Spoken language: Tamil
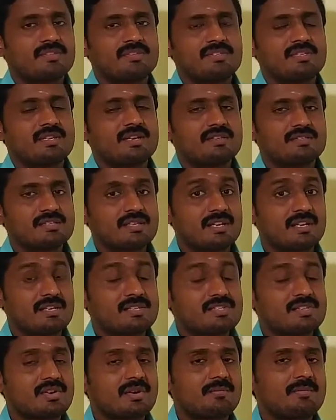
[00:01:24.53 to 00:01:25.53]
சரியா
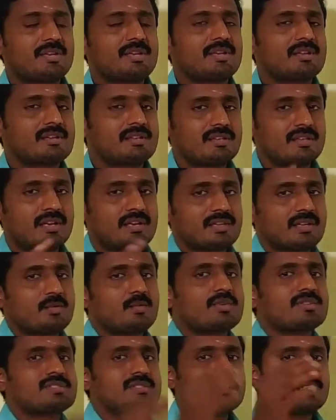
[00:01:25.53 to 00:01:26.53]
ஜெனரேஷன் அப்படிங்கிறது இந்த இடத்துல
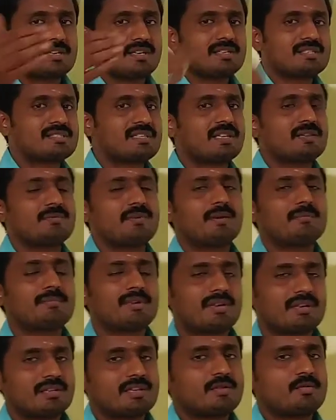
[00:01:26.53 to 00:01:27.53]
ஒரு செல் ரெண்டு செல்லை ஃபார்ம்
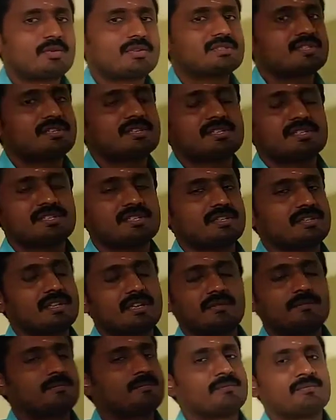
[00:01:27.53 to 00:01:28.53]
பண்ணுறதே ஒரு ஜென்ரேஷன் தான்